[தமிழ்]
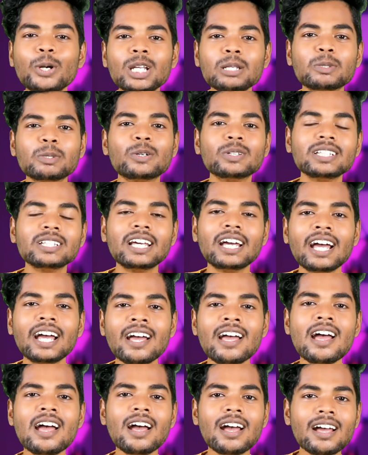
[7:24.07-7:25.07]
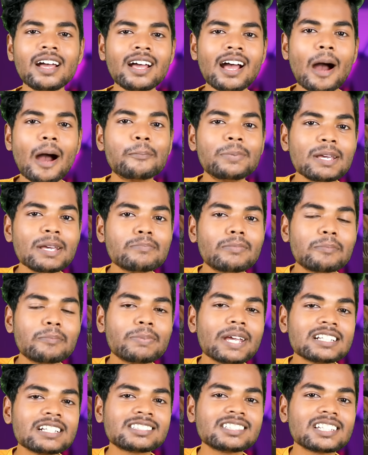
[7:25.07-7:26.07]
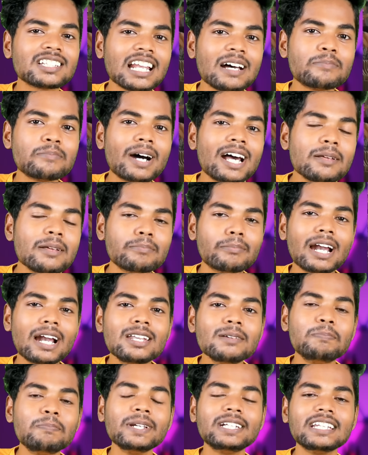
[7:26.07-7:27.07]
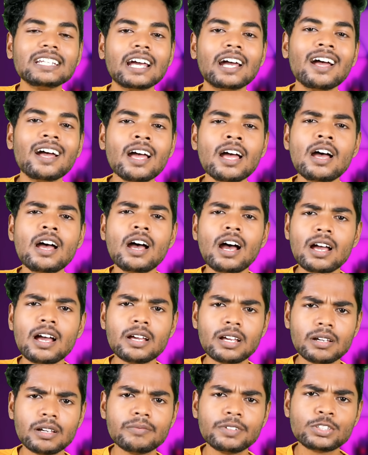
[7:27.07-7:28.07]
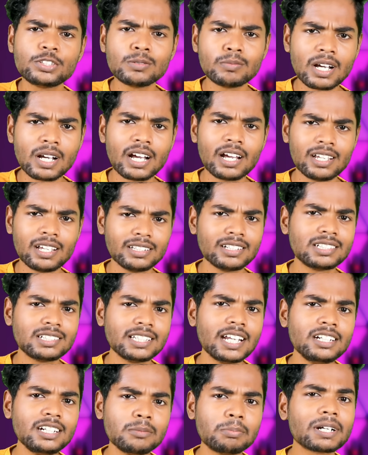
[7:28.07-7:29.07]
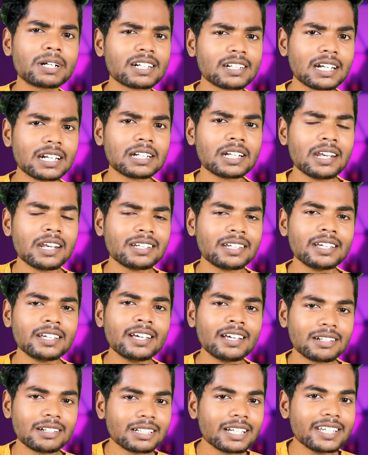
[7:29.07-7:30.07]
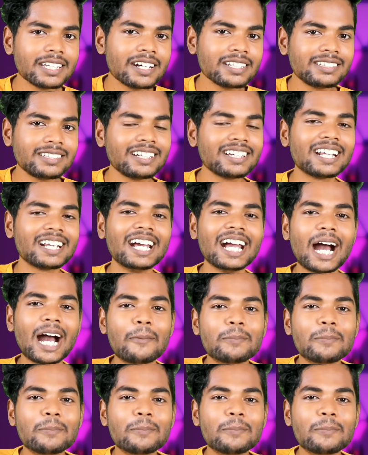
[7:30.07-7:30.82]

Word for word: பூர்ணிமா வந்து அப்படியே பேசுனதெல்லாம் மலி மலிப்பிட்டு விச்சுமா இந்த சென்ட் பாட்டில் நல்லா இருக்கு நான் எடுத்துக்கிறேன்